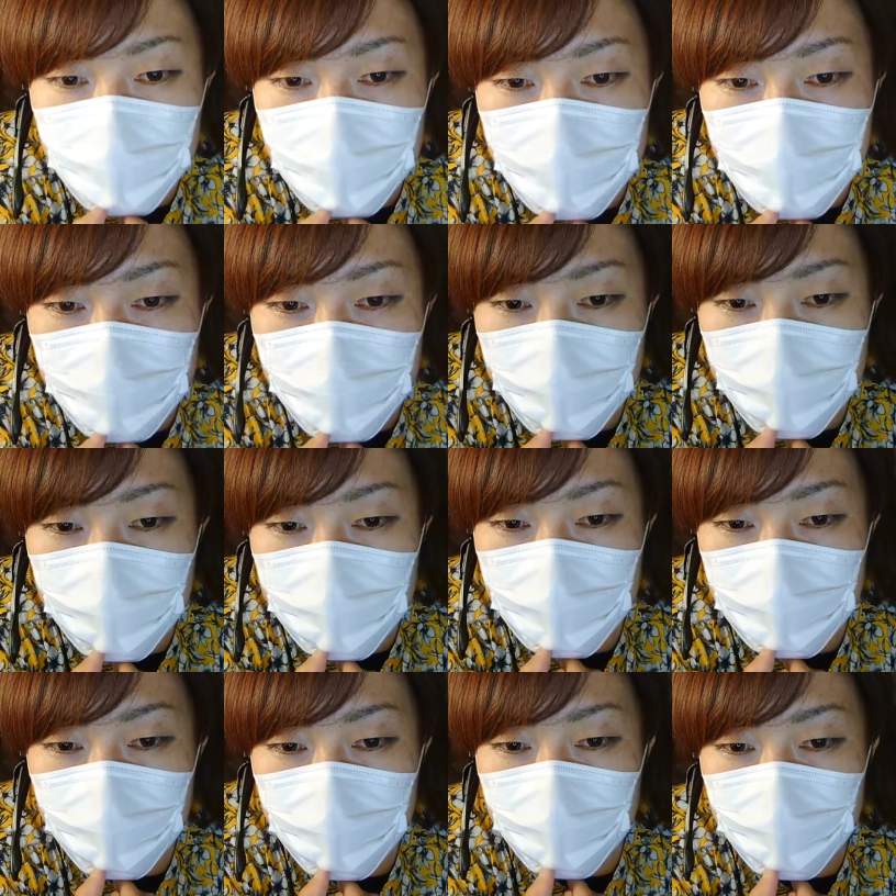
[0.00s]
さやか
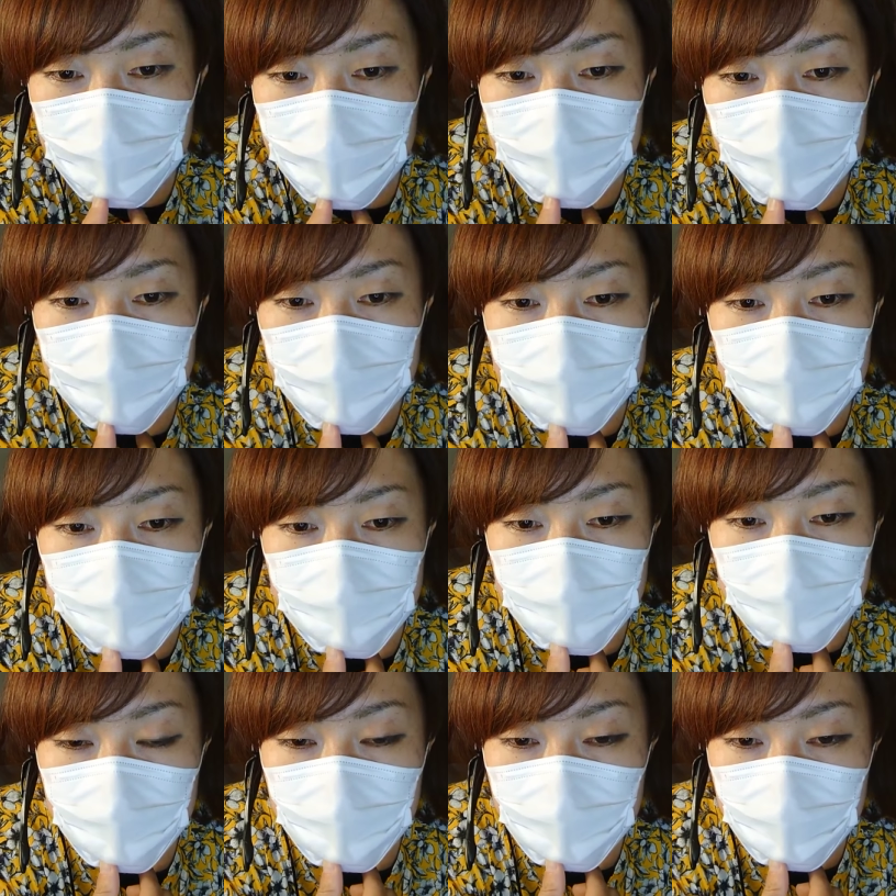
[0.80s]
さん、
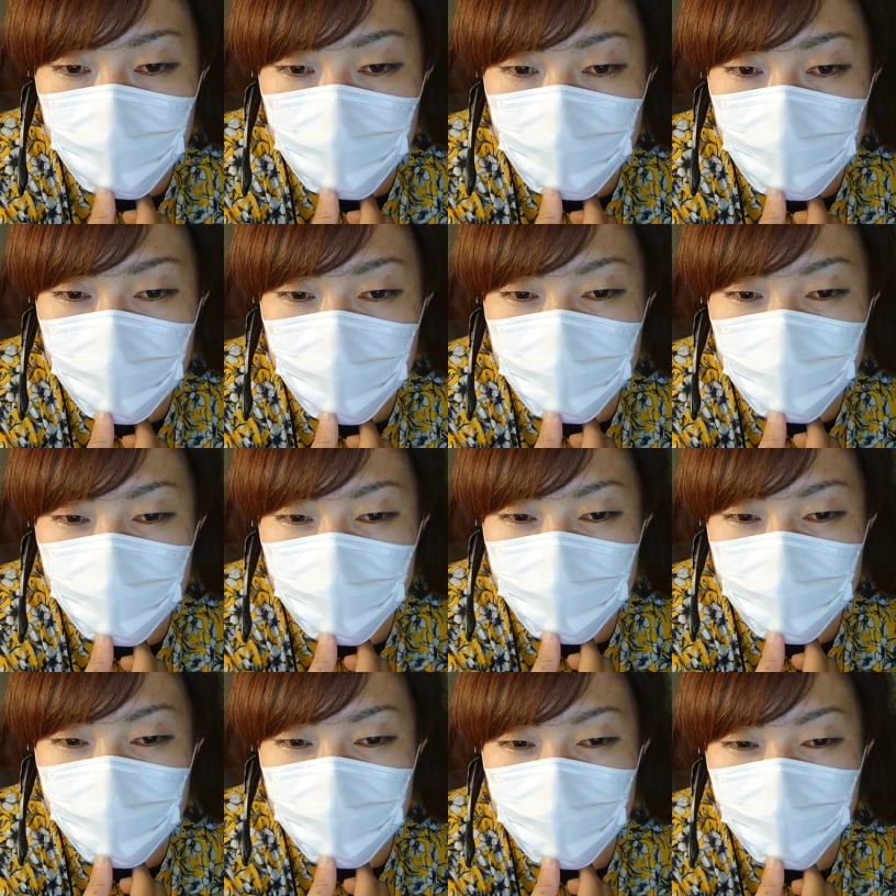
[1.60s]

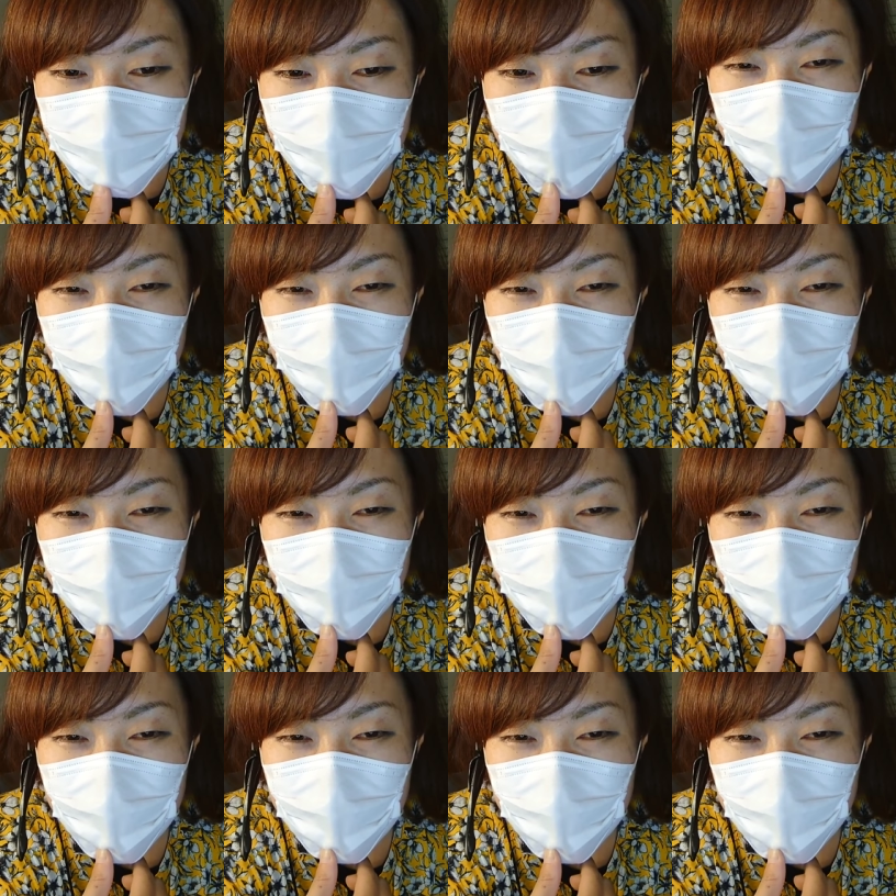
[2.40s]
インスタフォローさせてもらい